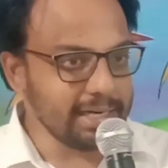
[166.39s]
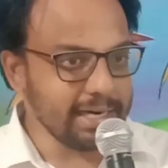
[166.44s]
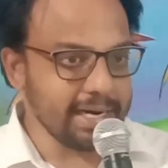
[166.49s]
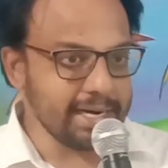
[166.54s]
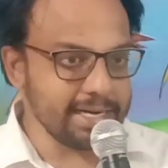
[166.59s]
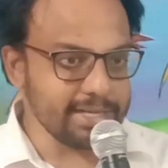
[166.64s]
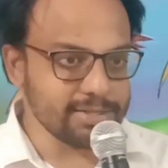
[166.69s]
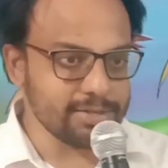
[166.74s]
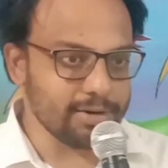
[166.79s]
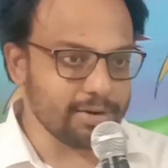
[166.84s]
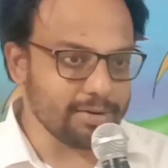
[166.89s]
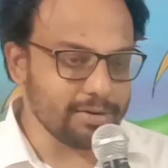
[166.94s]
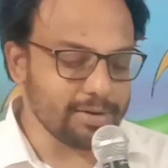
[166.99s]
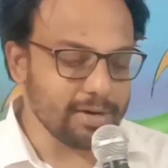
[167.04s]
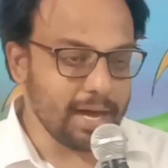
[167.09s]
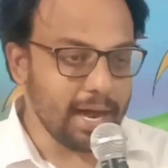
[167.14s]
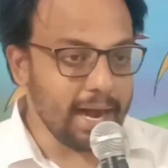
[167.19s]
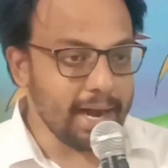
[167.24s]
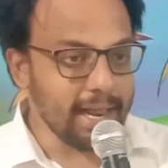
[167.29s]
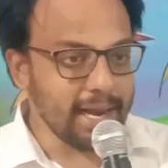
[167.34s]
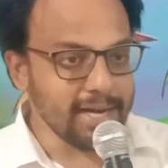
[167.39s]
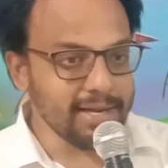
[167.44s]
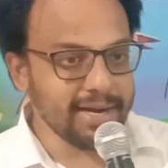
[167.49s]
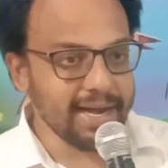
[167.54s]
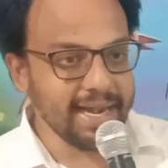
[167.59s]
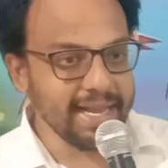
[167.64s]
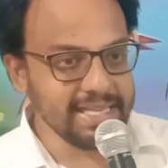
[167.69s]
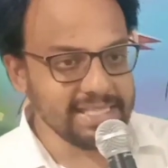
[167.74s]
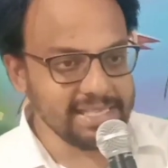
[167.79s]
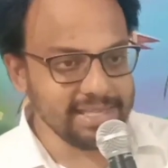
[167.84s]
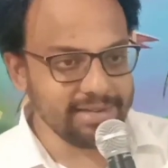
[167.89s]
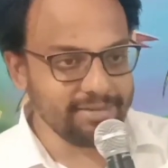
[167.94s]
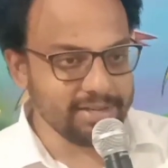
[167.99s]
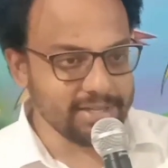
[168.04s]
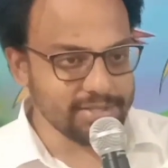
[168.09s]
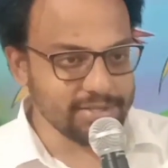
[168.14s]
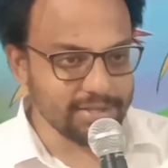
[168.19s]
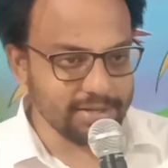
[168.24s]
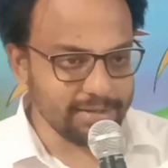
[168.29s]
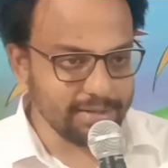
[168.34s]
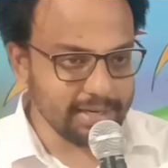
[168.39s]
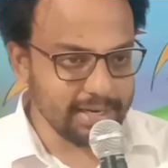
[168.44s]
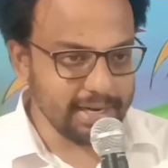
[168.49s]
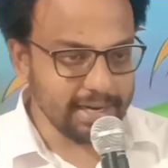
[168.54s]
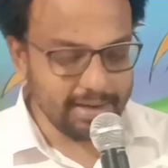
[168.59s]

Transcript: நன்றி சொன்னோம் ஆனாலும் கடைசி வருஷம்